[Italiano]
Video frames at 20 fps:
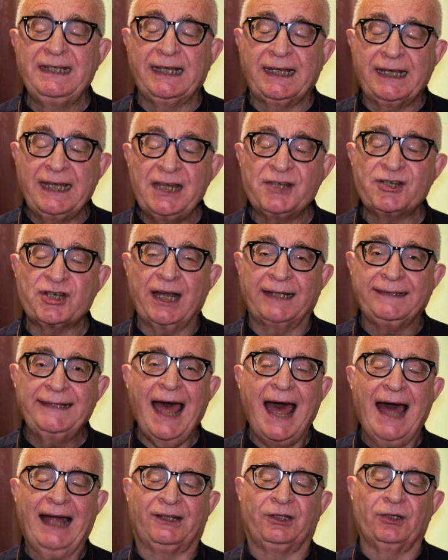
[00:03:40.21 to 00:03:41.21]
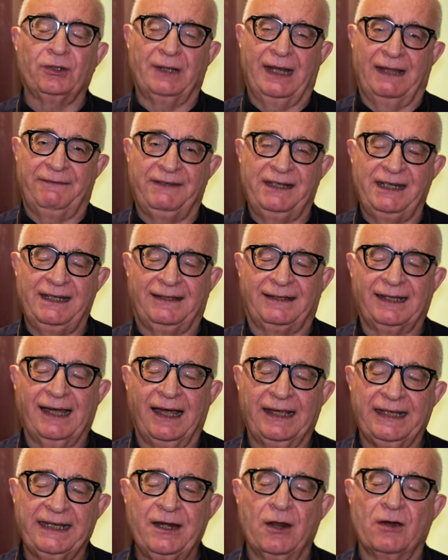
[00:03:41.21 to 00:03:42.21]
di chi ci ha dato la
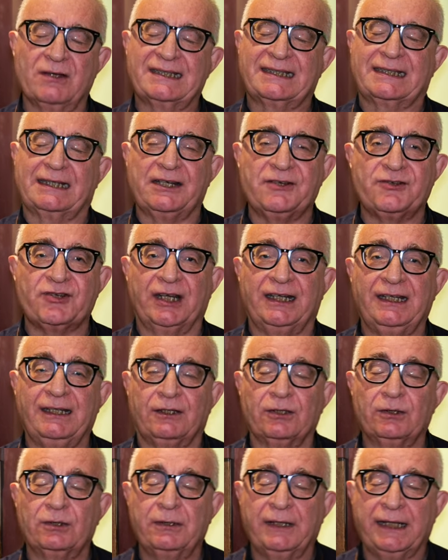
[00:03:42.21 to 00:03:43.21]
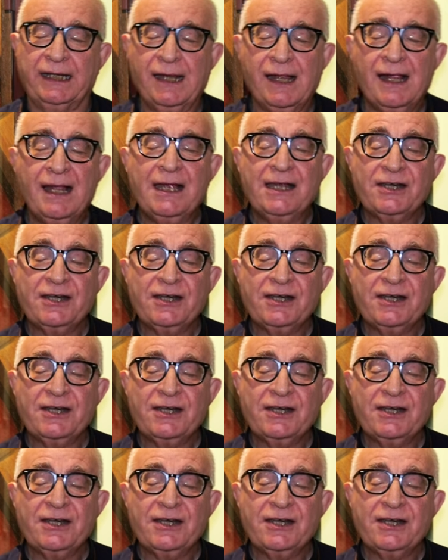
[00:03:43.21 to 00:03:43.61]
vita, i nostri genitori,